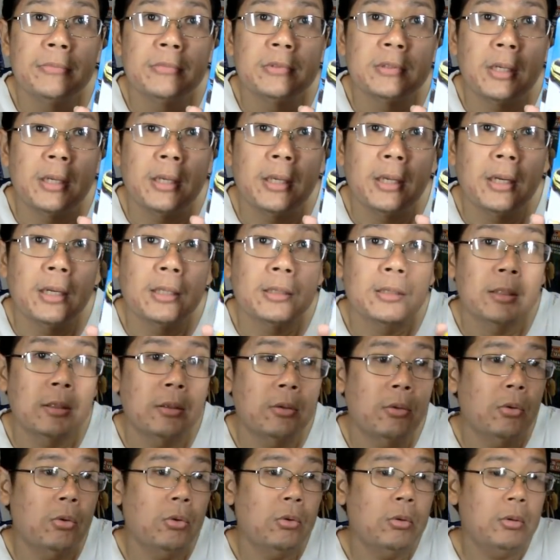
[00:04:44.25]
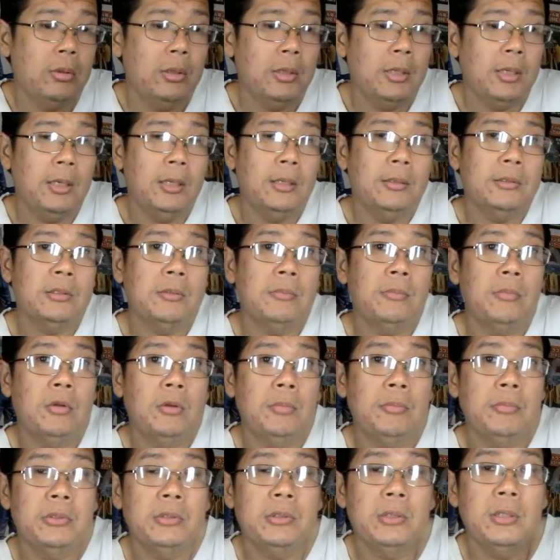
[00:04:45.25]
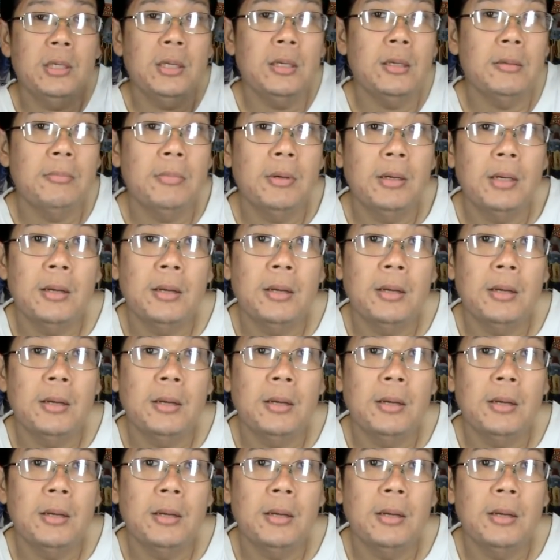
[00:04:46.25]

sayang ketekuk yang sebelumnya sih nggak